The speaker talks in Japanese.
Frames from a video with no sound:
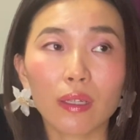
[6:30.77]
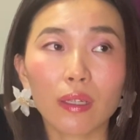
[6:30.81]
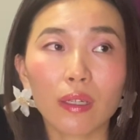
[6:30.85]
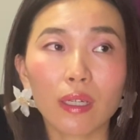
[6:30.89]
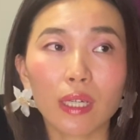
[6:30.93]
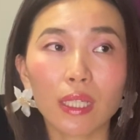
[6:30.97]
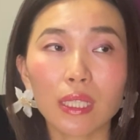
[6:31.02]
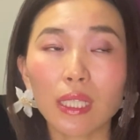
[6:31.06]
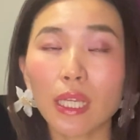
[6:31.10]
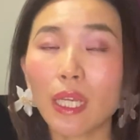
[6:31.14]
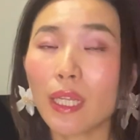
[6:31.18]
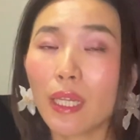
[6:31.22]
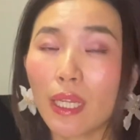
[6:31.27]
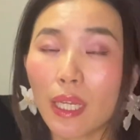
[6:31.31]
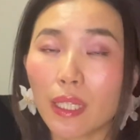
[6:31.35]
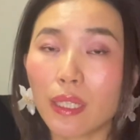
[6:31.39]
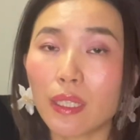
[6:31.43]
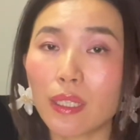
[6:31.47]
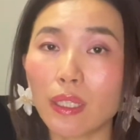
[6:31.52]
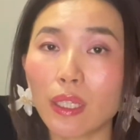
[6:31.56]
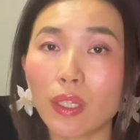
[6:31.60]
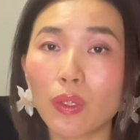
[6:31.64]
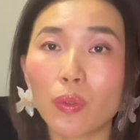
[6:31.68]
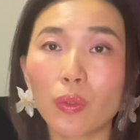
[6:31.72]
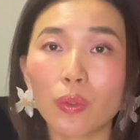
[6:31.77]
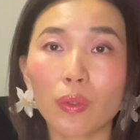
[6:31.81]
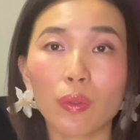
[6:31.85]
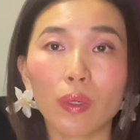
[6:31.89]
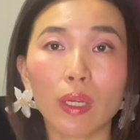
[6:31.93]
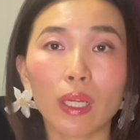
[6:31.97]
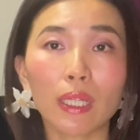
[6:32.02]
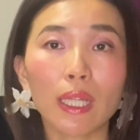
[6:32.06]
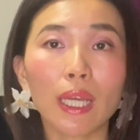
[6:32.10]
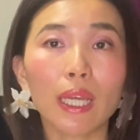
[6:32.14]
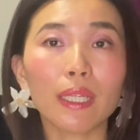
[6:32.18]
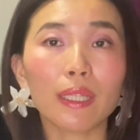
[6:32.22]
稼げないっていうこと
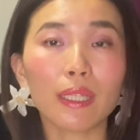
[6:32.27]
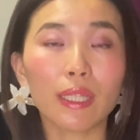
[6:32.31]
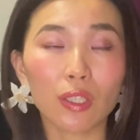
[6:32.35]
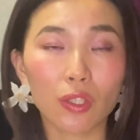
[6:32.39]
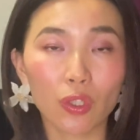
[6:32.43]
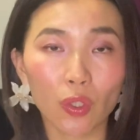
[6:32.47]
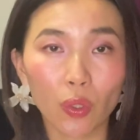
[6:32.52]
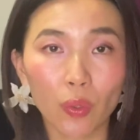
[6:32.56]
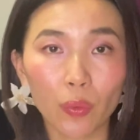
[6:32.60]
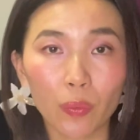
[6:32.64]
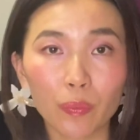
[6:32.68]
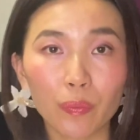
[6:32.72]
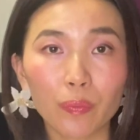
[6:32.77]
はないんですよ。